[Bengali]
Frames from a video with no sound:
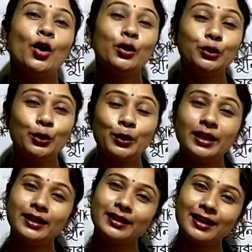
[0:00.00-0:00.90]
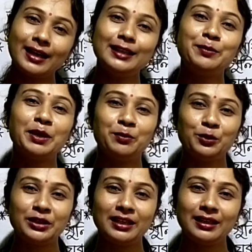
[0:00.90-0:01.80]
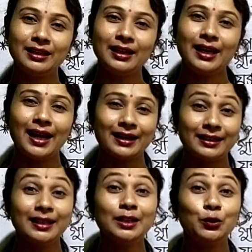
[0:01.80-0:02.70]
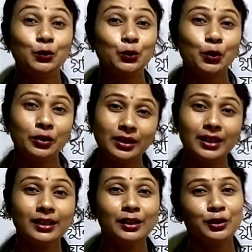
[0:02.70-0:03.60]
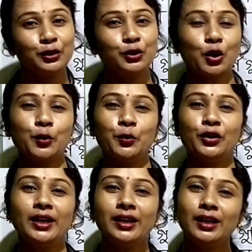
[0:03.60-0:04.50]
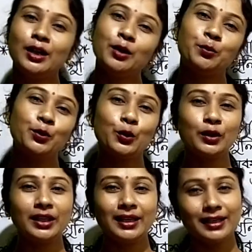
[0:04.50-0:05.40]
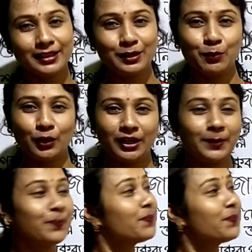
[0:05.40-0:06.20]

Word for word: অন্ধকারের কালিমা মুছে গিয়ে একটা নূতন দিন জন্ম নেয় প্রত্যেকের জীবনে